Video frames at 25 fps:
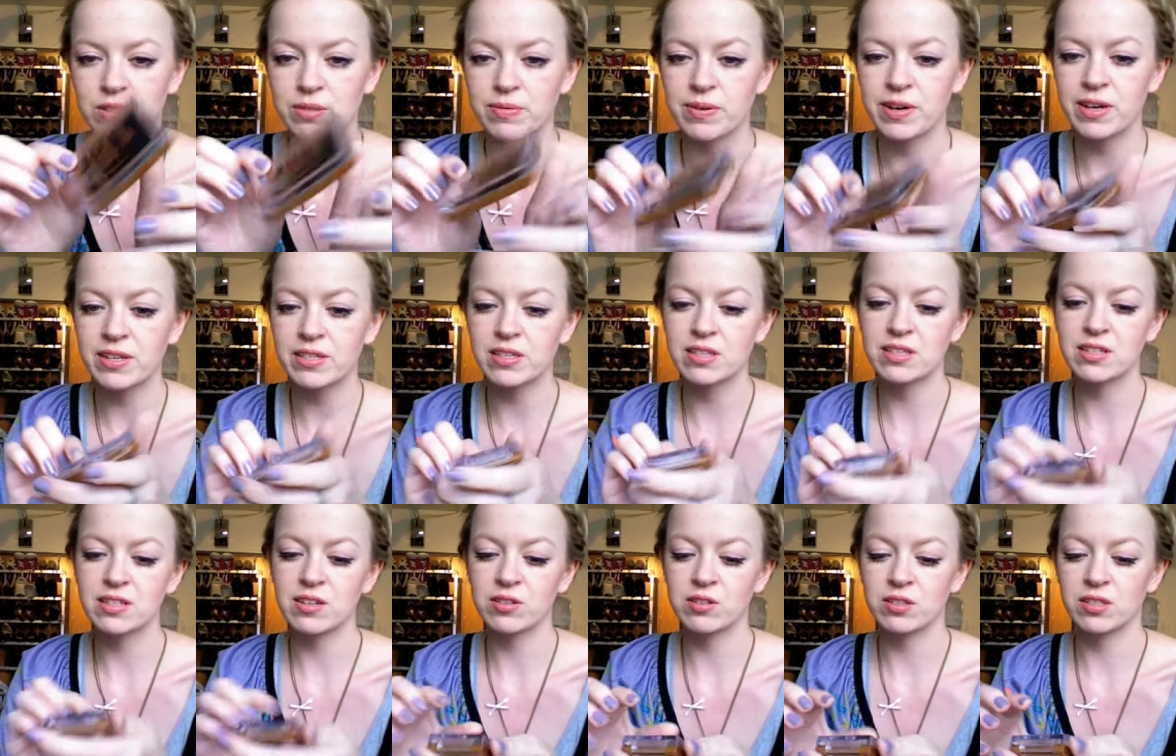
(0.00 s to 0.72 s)
zwar ist
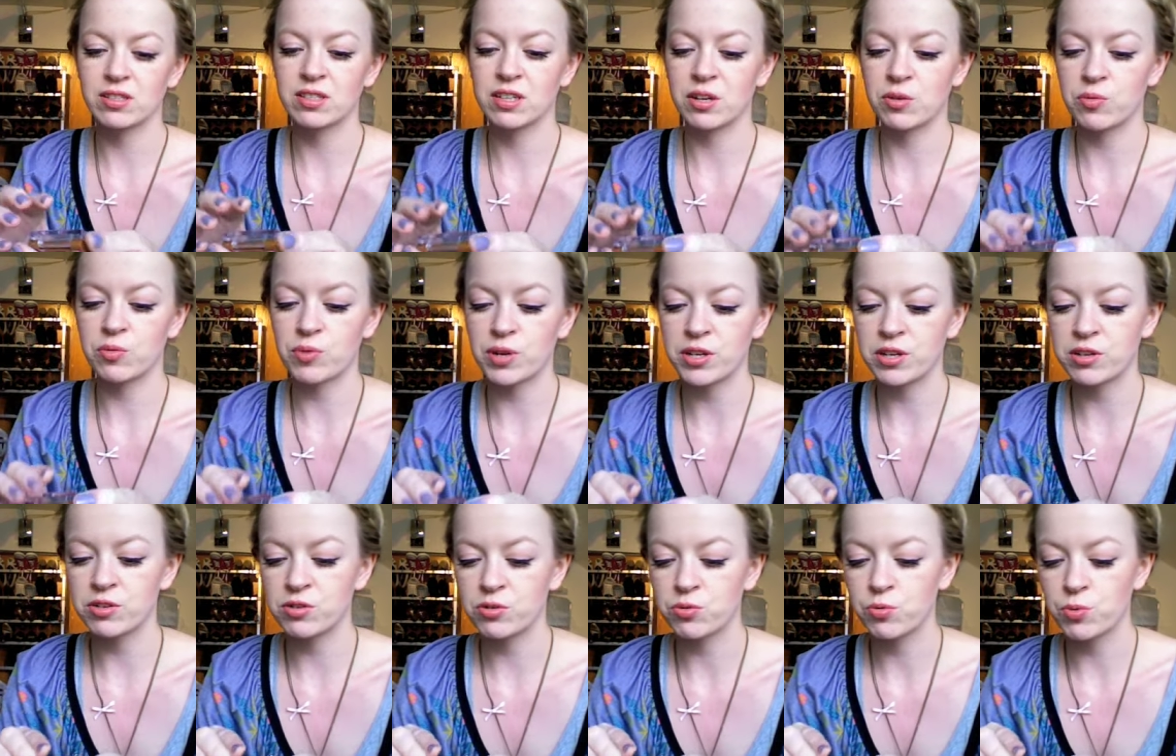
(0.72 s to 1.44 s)
es aus dieser
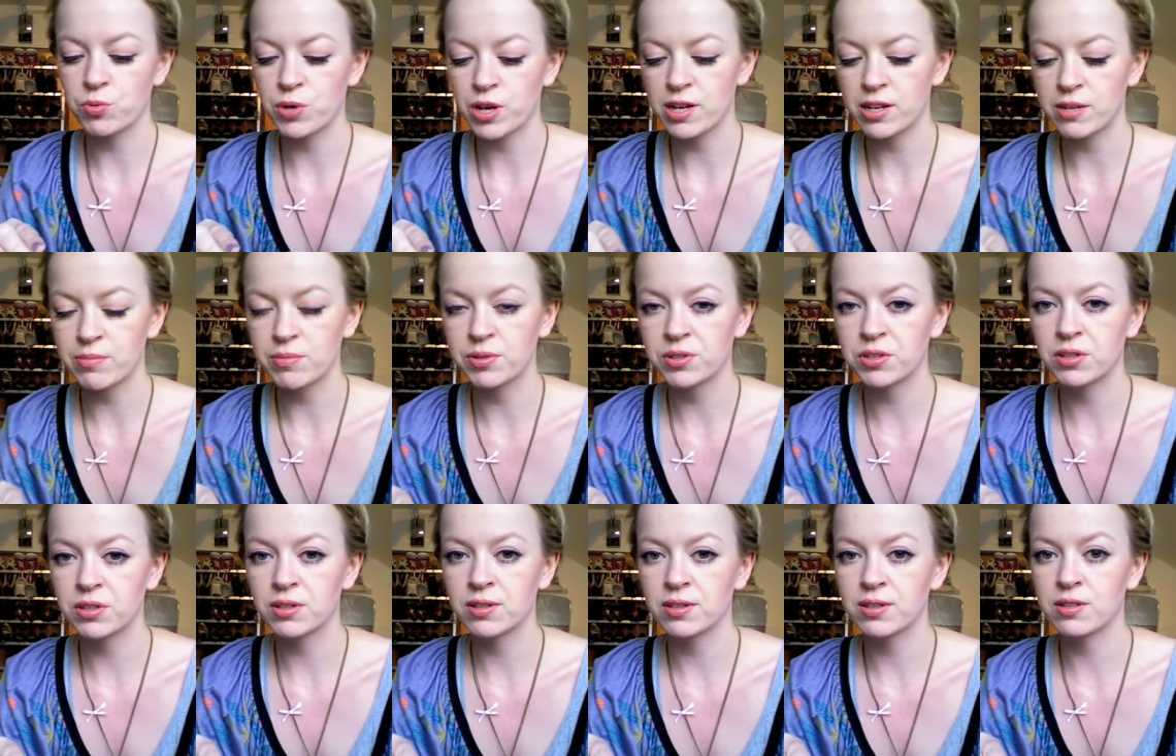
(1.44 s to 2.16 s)
Ready-to-Wear
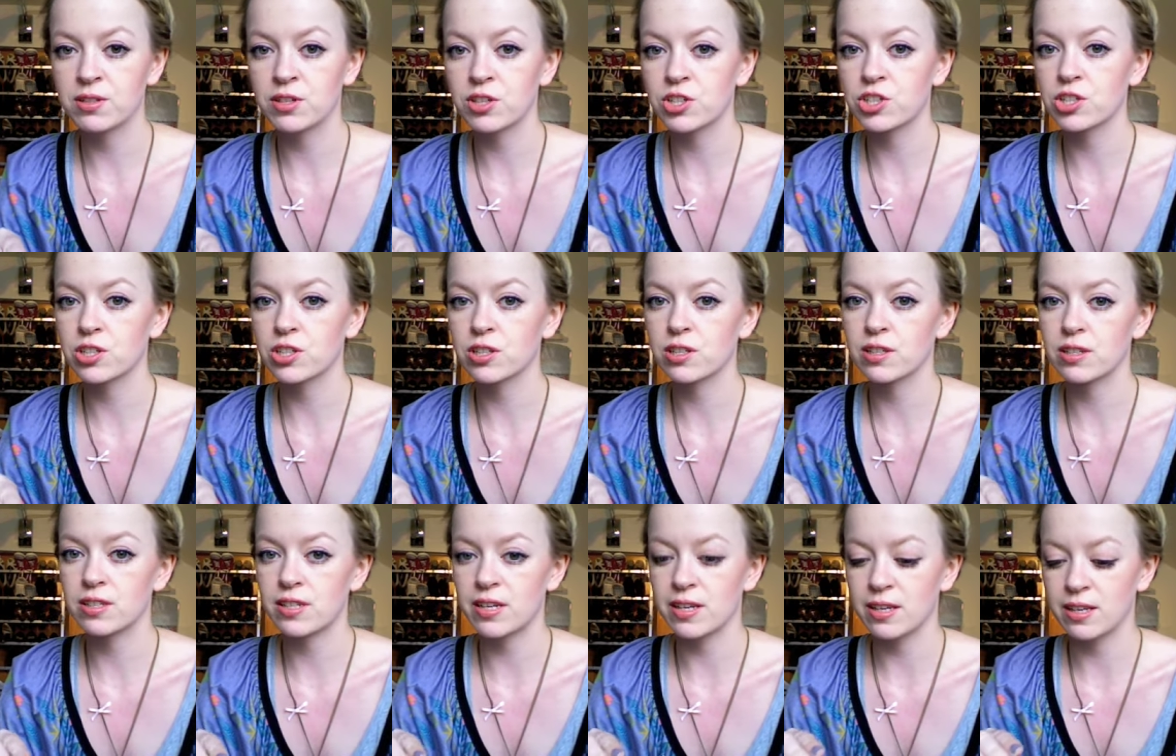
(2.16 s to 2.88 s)
Limited
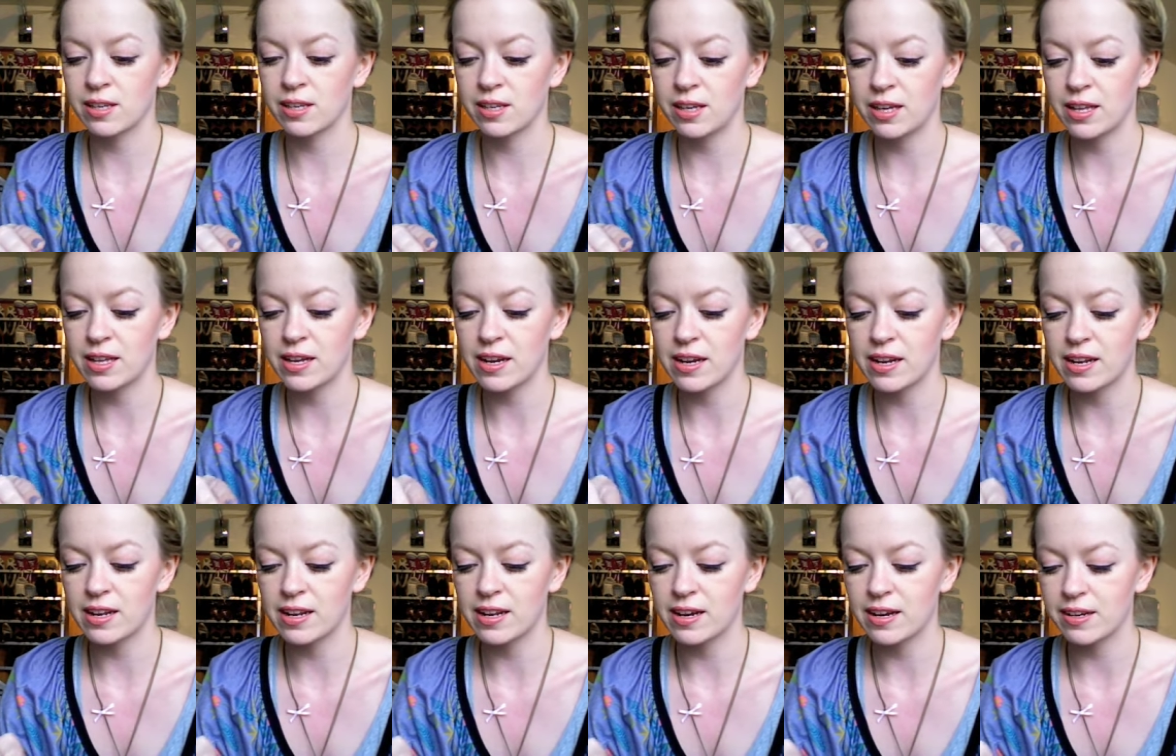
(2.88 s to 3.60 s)
Edition der Gel
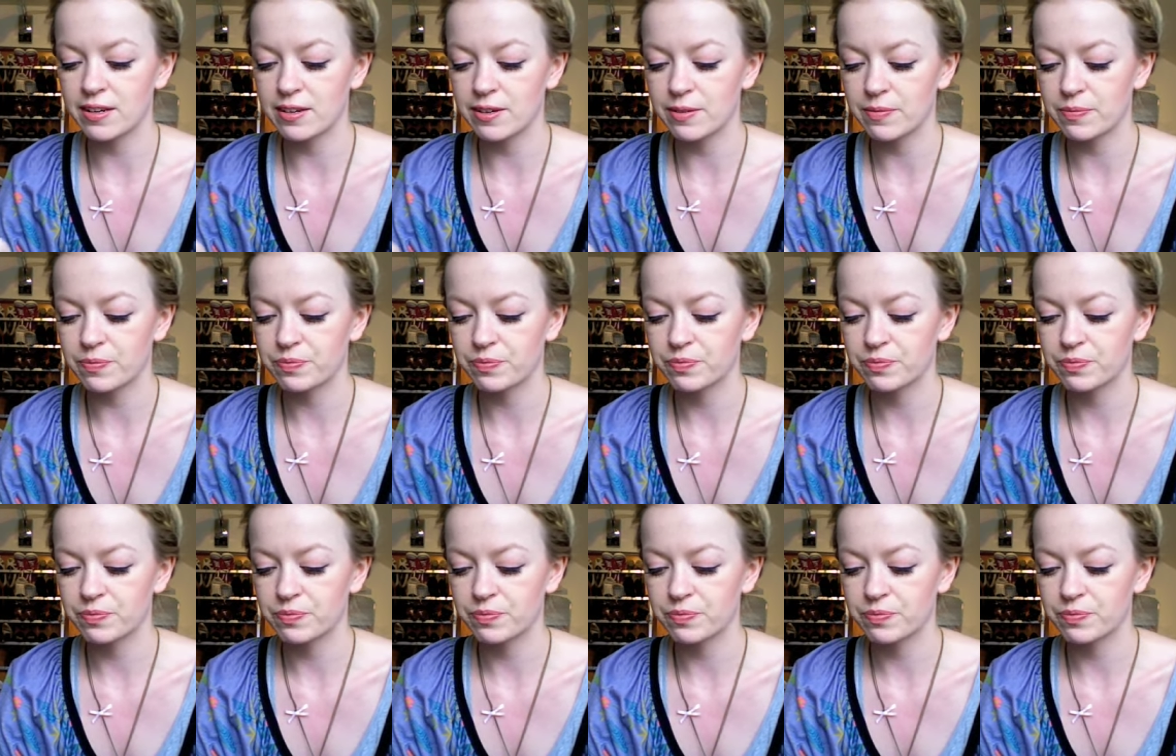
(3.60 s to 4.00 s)
Eyeliner.